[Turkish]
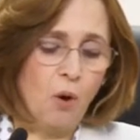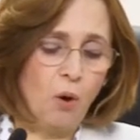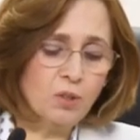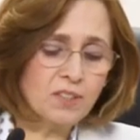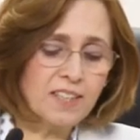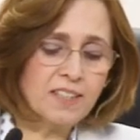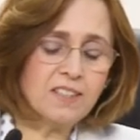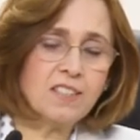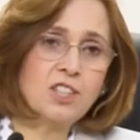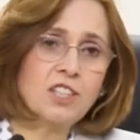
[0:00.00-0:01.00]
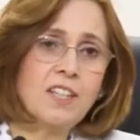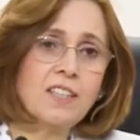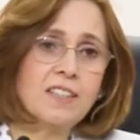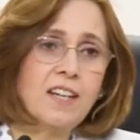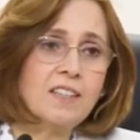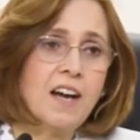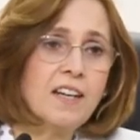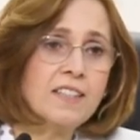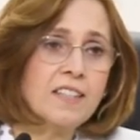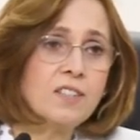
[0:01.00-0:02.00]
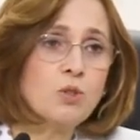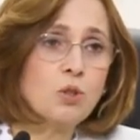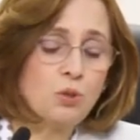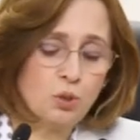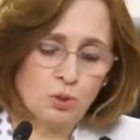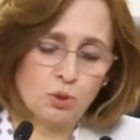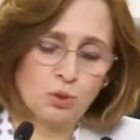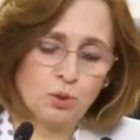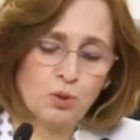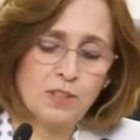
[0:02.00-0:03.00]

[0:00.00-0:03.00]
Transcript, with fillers: 18 yaşına kadar herkes çocuktur.